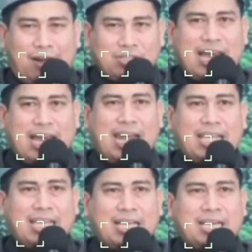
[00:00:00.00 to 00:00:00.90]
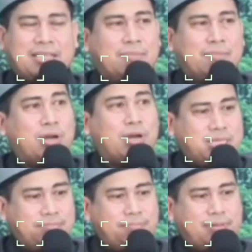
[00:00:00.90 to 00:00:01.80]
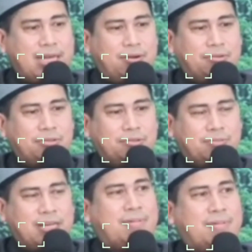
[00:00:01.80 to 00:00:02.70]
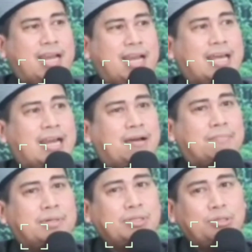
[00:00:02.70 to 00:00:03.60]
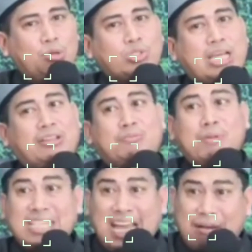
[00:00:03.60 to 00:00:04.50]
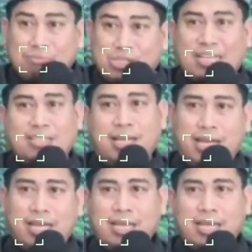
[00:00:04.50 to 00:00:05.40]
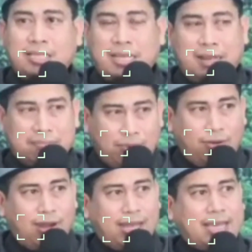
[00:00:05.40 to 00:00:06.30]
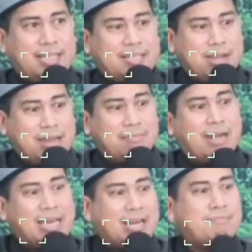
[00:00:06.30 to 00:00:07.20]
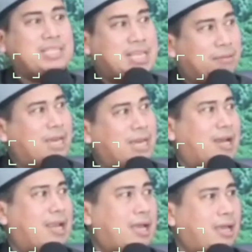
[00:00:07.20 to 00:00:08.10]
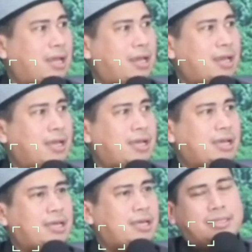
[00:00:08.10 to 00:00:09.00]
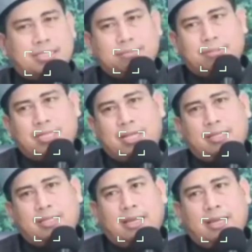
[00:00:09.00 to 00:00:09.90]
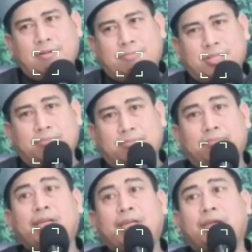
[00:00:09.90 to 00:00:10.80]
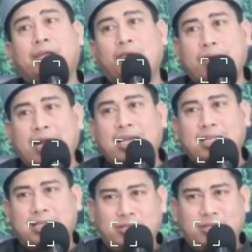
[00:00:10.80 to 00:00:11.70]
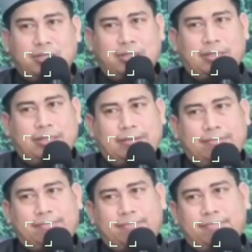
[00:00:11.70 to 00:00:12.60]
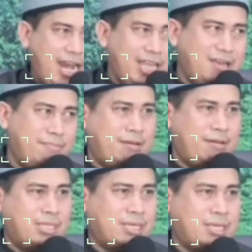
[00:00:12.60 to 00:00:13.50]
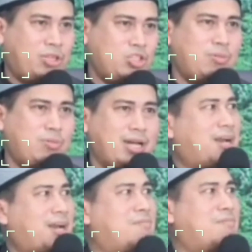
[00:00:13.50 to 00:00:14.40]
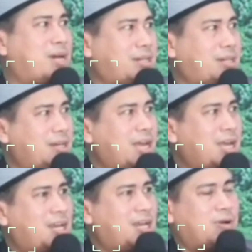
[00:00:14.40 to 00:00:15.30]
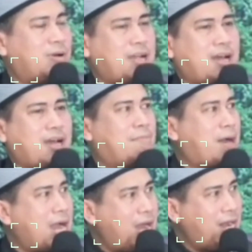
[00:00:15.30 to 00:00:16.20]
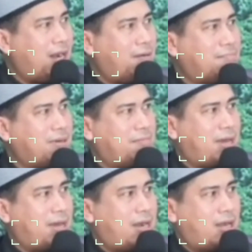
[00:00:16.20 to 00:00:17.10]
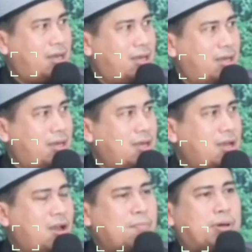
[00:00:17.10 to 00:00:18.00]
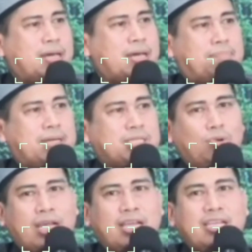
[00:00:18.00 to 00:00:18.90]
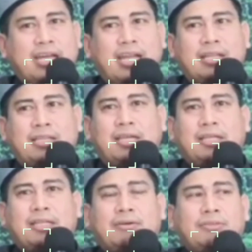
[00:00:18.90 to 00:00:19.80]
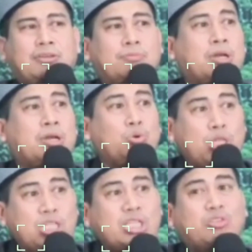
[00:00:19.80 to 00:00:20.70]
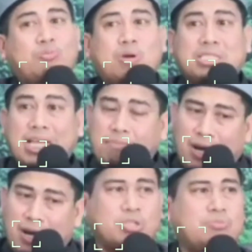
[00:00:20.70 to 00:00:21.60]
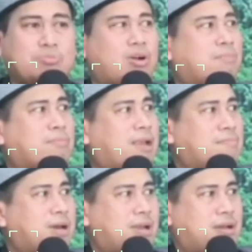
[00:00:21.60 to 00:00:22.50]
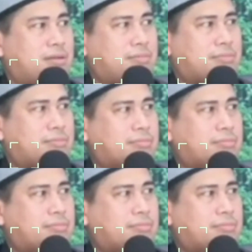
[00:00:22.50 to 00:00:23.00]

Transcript: kalau seandainya kita mewajibkan untuk beribadah dalam bentuk satu mazhab saja, tidak boleh kita mengamalkan mazhab yang lain, kita sebenarnya telah mempersempit kehidupan kita sendiri. Karena adanya banyak mazhab itu sebagai rahmat dan sebagai kelapangan dalam beribadah. Betapa sulitnya nanti kita untuk mengikuti satu mazhab dalam semua amal ibadah.